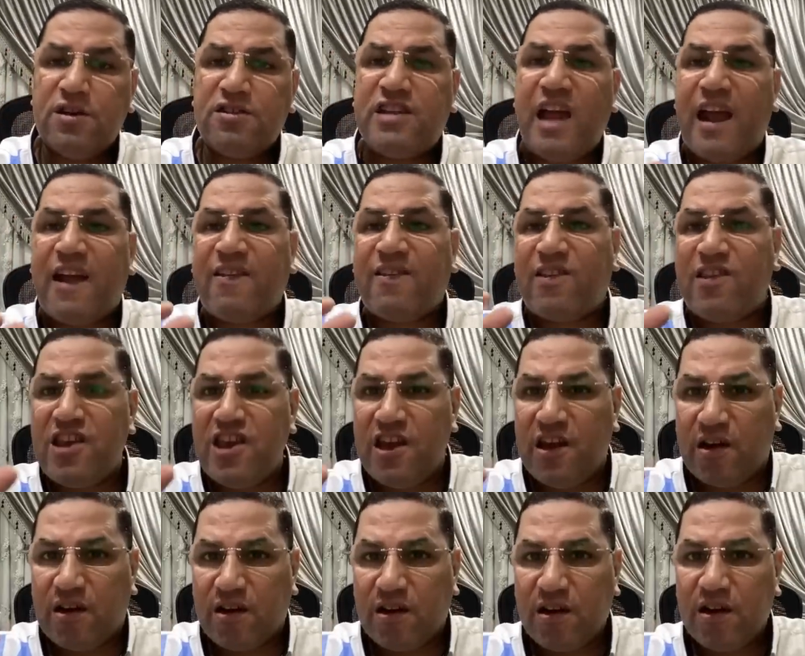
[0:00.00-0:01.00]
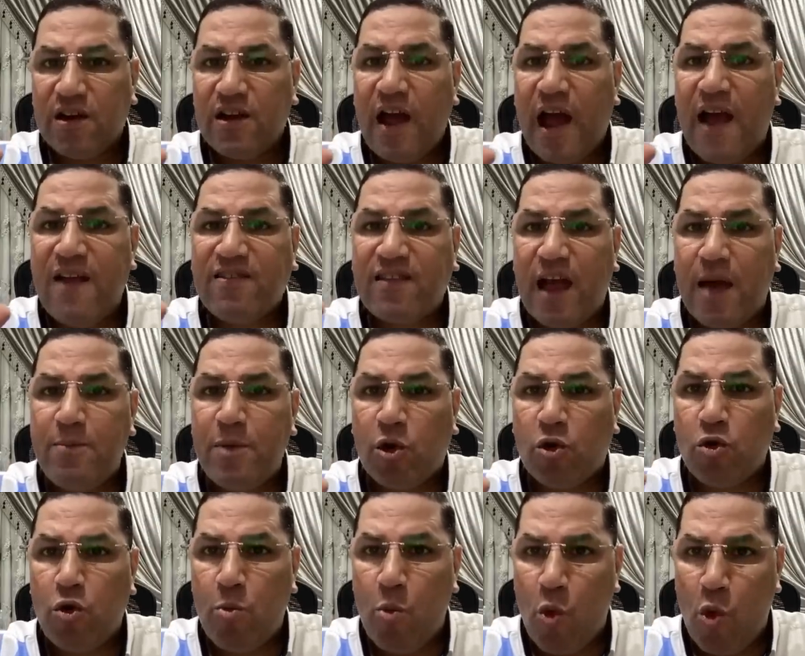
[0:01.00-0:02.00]
تكسير أسامي
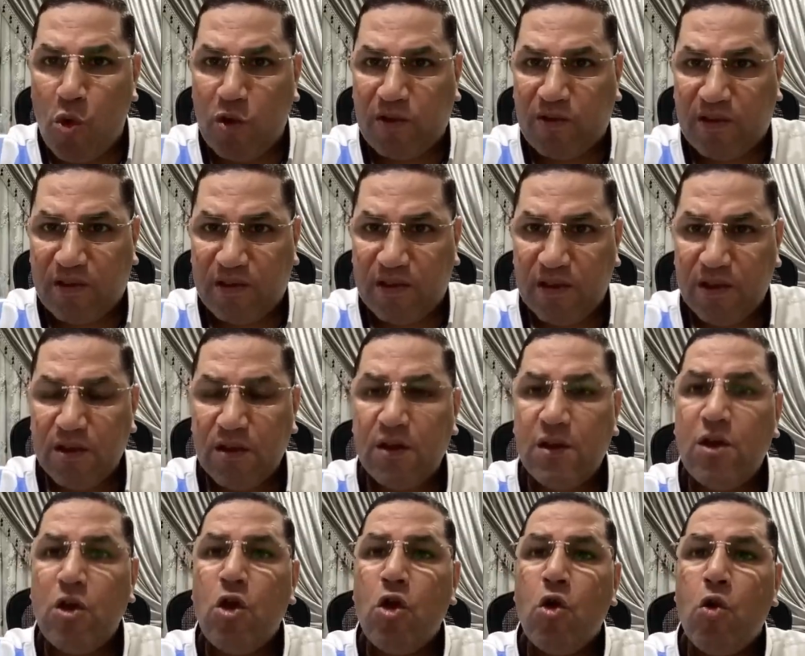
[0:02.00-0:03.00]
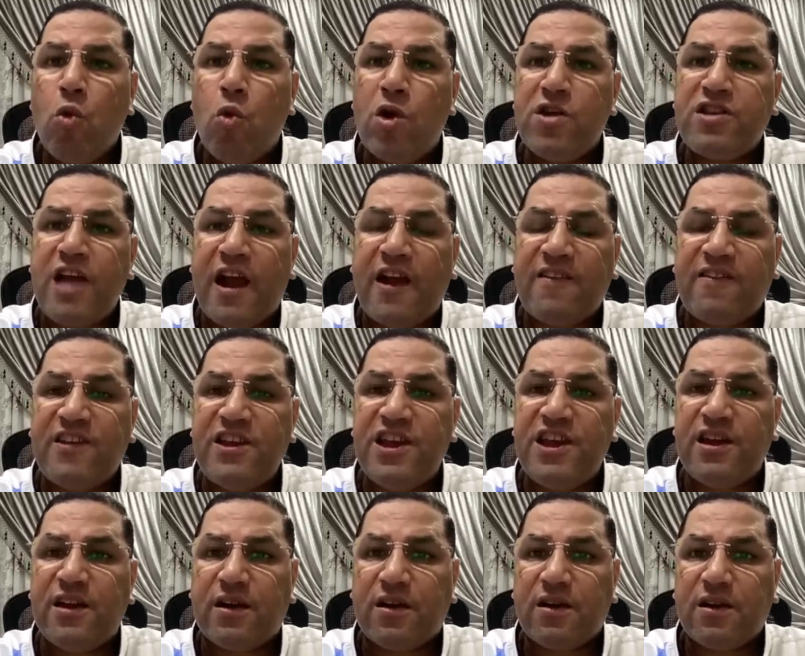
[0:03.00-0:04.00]
الرموز
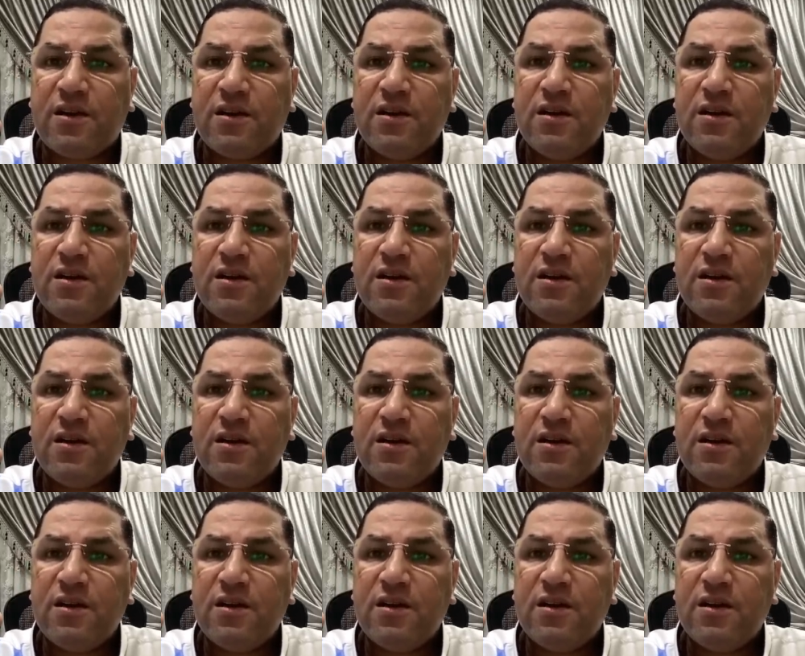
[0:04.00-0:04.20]
وتكسير